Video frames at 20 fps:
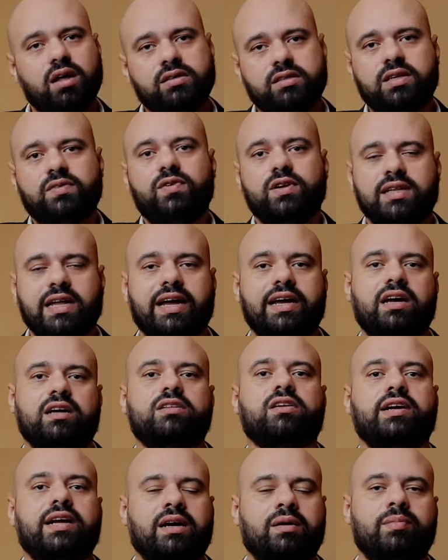اه الطفل ده
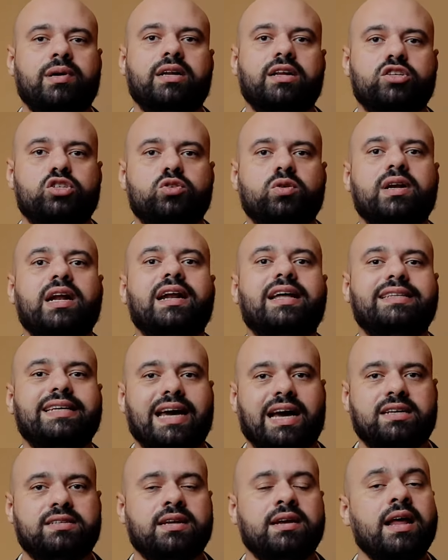هيقدر يعمل
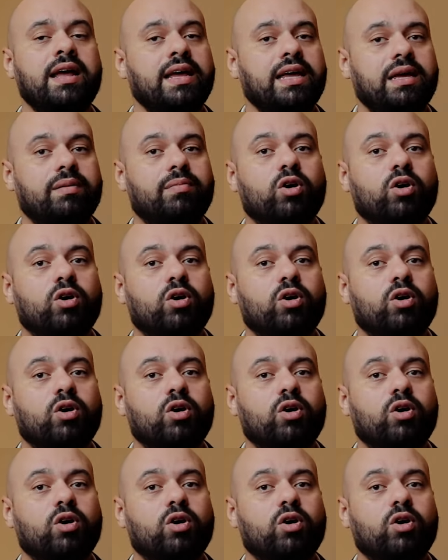الشغلانه دي احسن